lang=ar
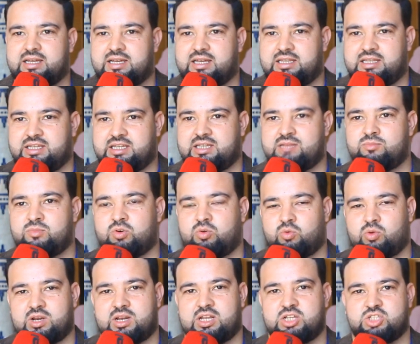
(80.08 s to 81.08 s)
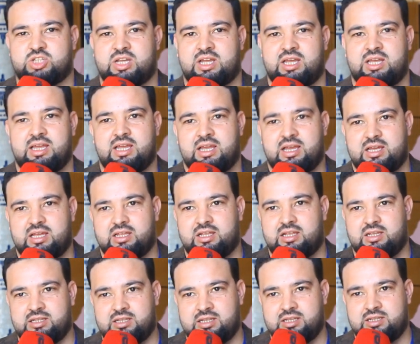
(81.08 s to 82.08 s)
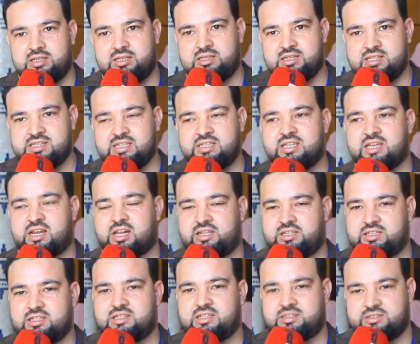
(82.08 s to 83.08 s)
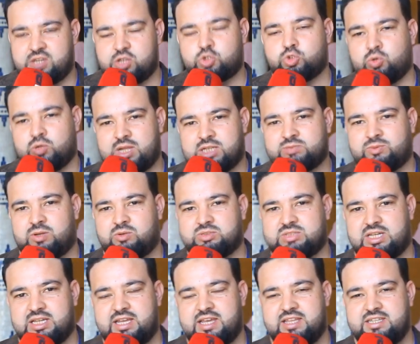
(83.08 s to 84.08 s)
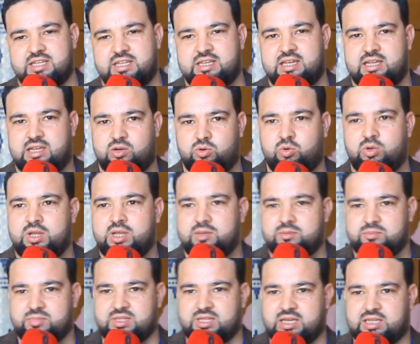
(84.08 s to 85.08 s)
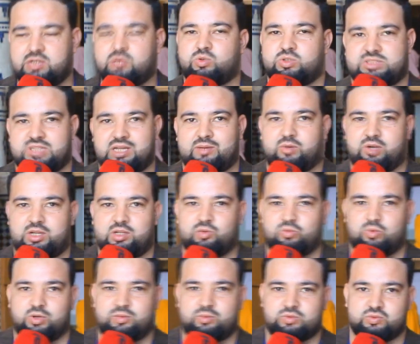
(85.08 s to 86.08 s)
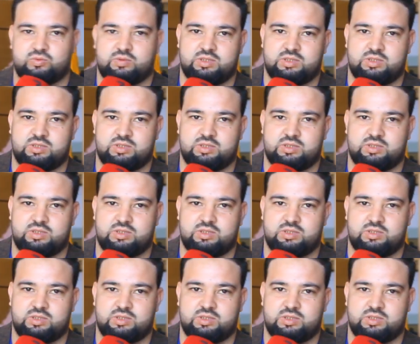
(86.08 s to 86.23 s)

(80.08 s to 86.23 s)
آه، العلم والرجاء آه، الذي نرجو الله سبحانه وتعالى أن له بذلك والسلام عليكم ورحمة